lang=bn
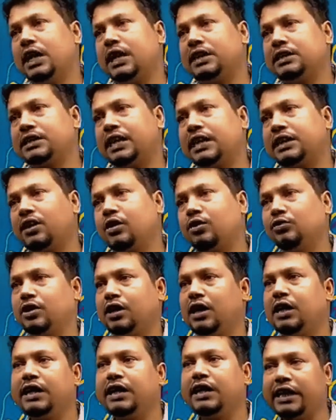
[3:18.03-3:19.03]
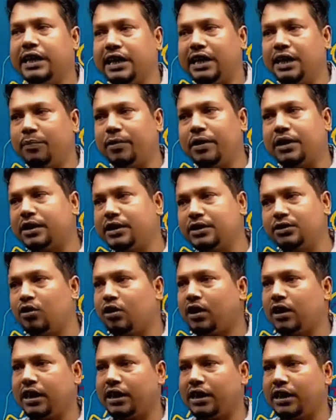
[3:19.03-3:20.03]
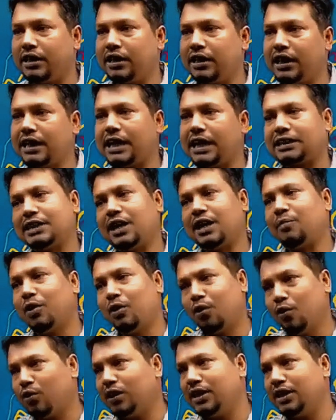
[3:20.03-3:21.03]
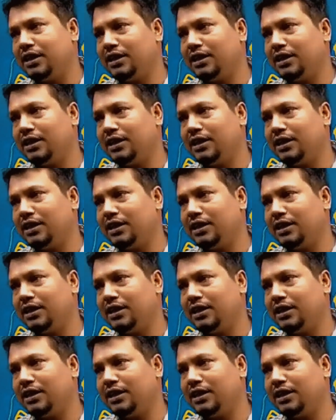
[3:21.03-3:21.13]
আজকে একটা রচনা লিখে দেখি প্র্যাকটিস করে দেখি এই কাজটা আমরা করি